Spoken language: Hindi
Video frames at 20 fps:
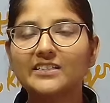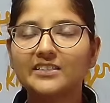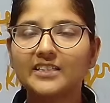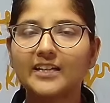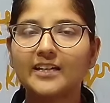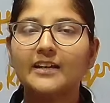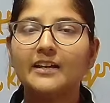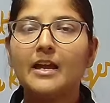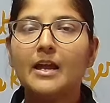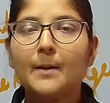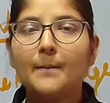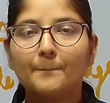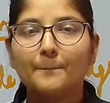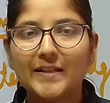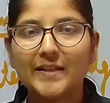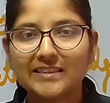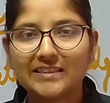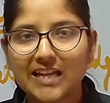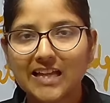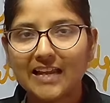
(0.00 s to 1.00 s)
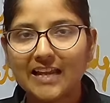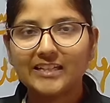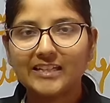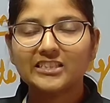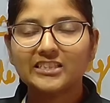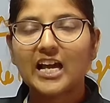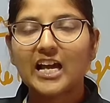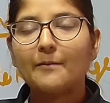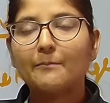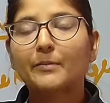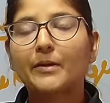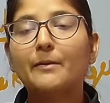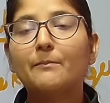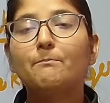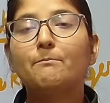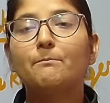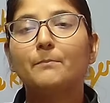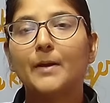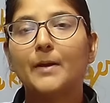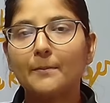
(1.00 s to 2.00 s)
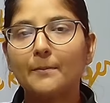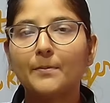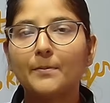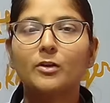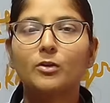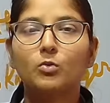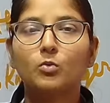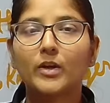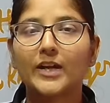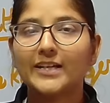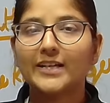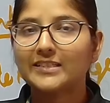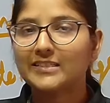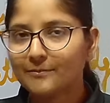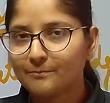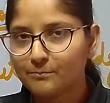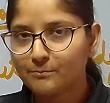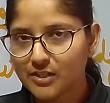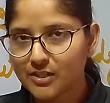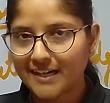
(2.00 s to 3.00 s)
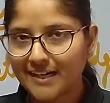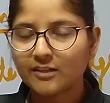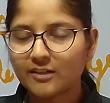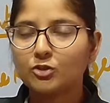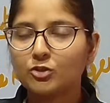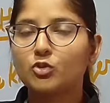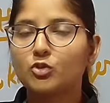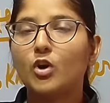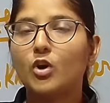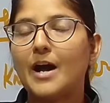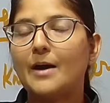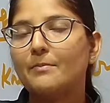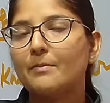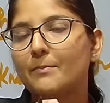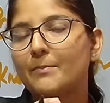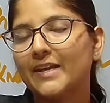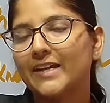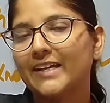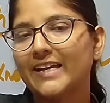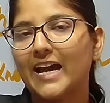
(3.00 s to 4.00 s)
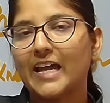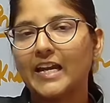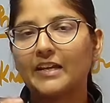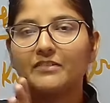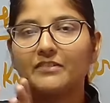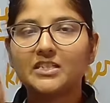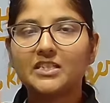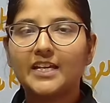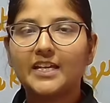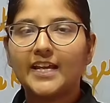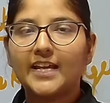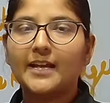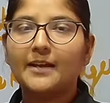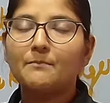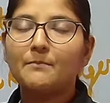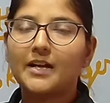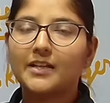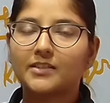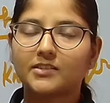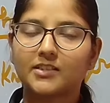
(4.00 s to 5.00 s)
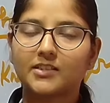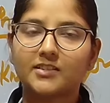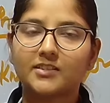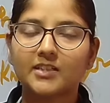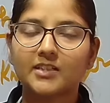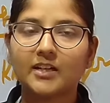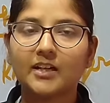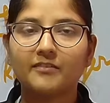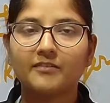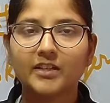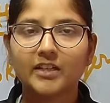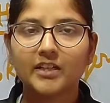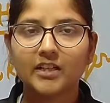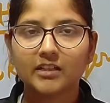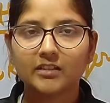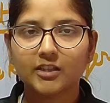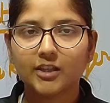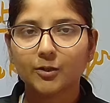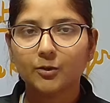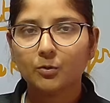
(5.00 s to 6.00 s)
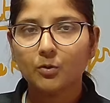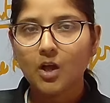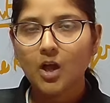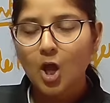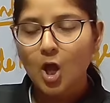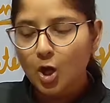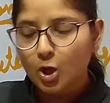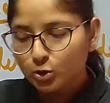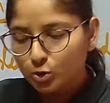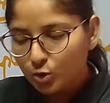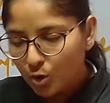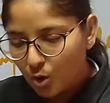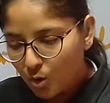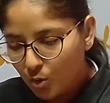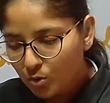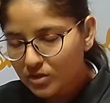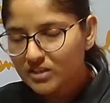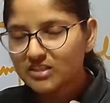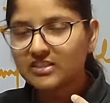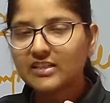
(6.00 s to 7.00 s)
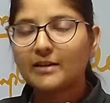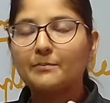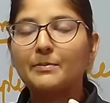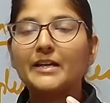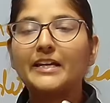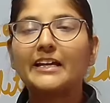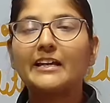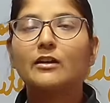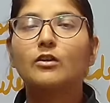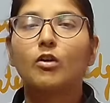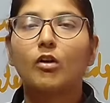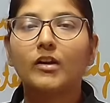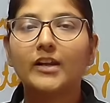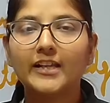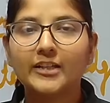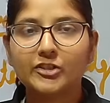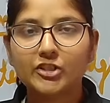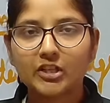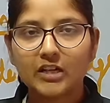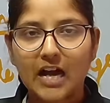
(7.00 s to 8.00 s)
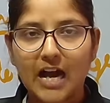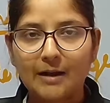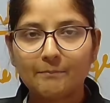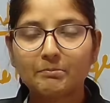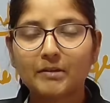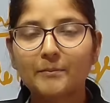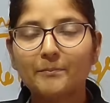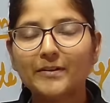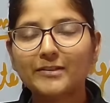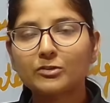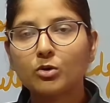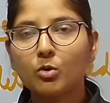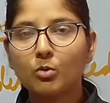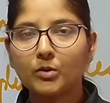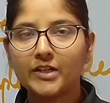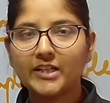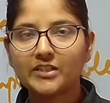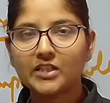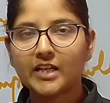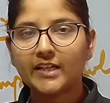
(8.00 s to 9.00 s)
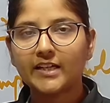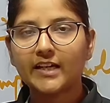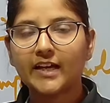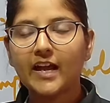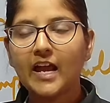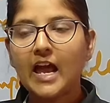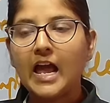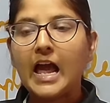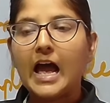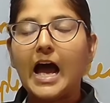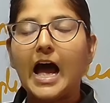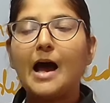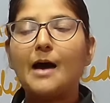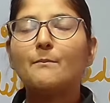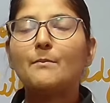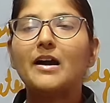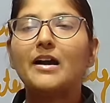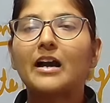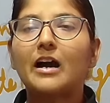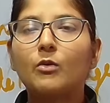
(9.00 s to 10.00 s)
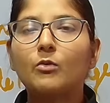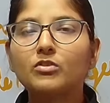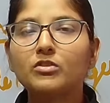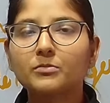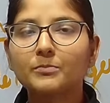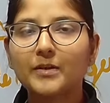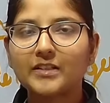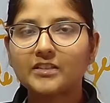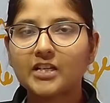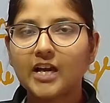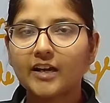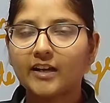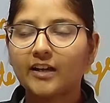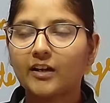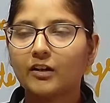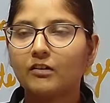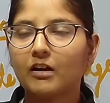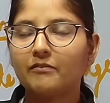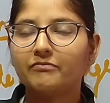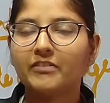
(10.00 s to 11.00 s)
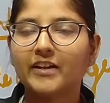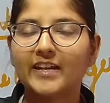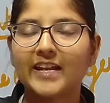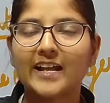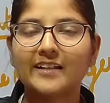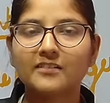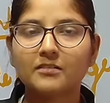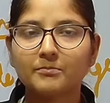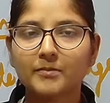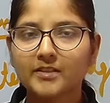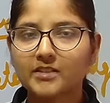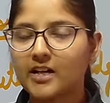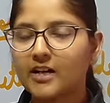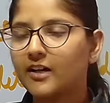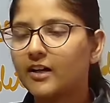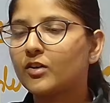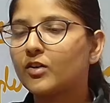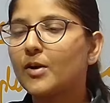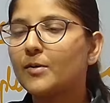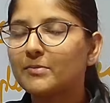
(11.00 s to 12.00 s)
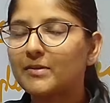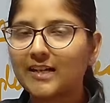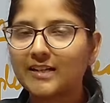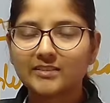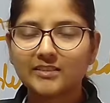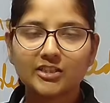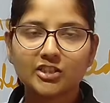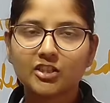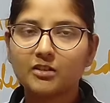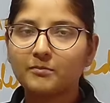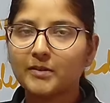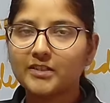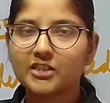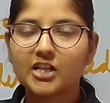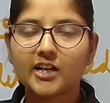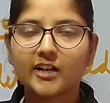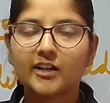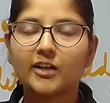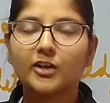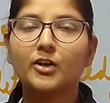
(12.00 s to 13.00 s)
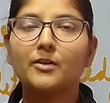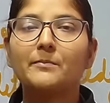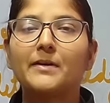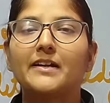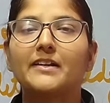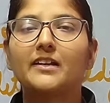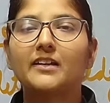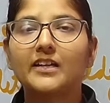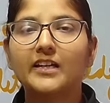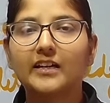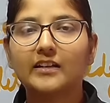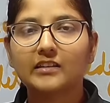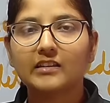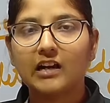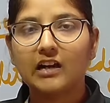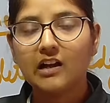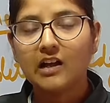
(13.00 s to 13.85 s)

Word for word: से पैंतालीस आपके पेपर टू के सब्जेक्ट्स जो आप अपनी ग्यारहवीं से लेके मास्टर्स तक कवर करते हो तो उन सभी की नॉलेज आपके पास होनी चाहिए आप अकाउंट्स में अच्छा कर रहे हो आप फाइनेंस में अच्छा कर रहे हो आप टैक्सेशन में अच्छा कर रहे हो मैटर नहीं करता